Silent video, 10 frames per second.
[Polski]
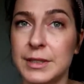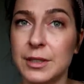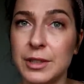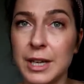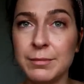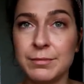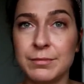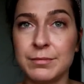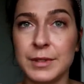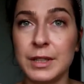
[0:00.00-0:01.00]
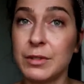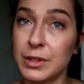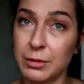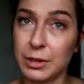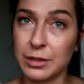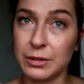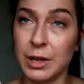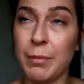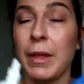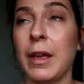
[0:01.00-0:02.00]
soda i woda
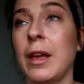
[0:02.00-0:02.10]
utleniona.